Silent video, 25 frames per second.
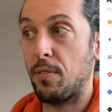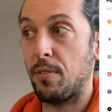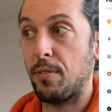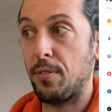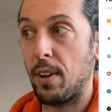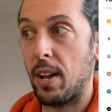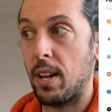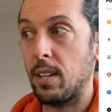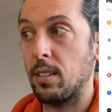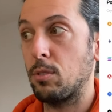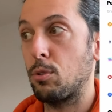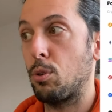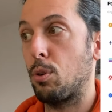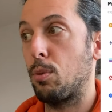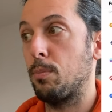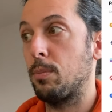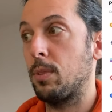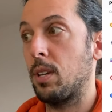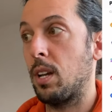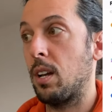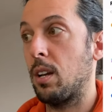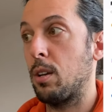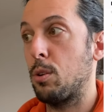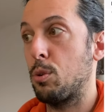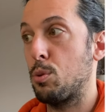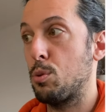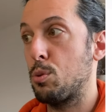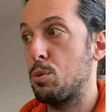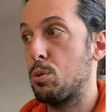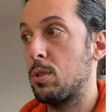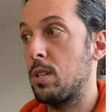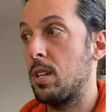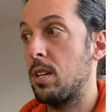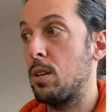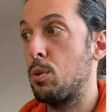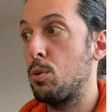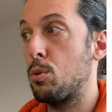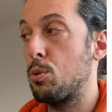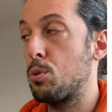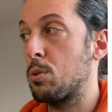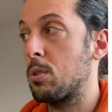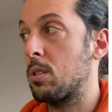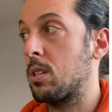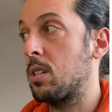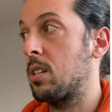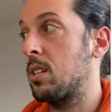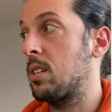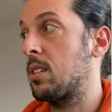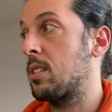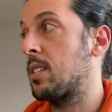Phantom'da
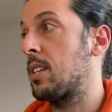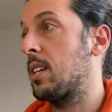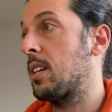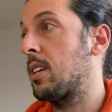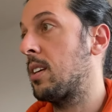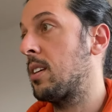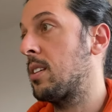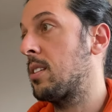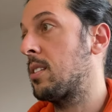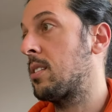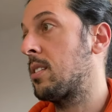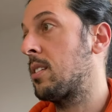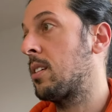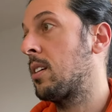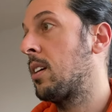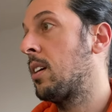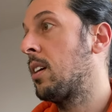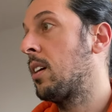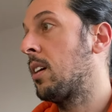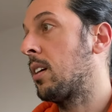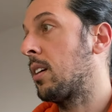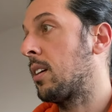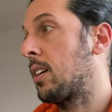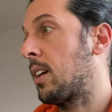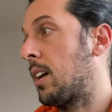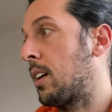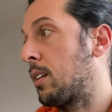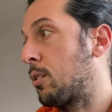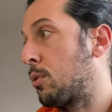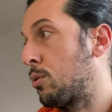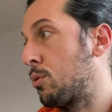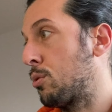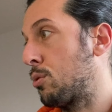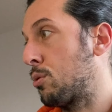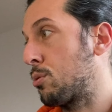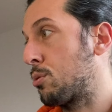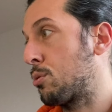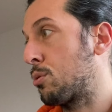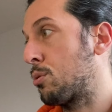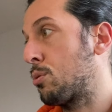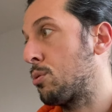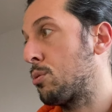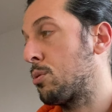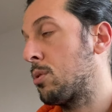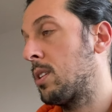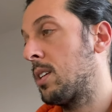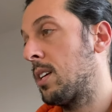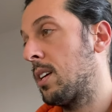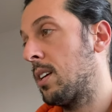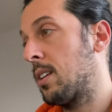%148 kar
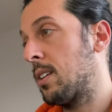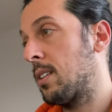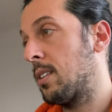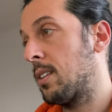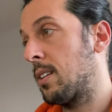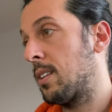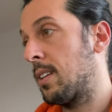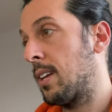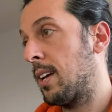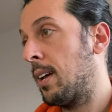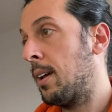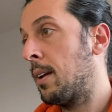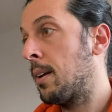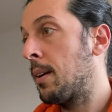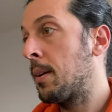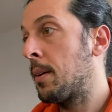görüyorsunuz. Diğerinde de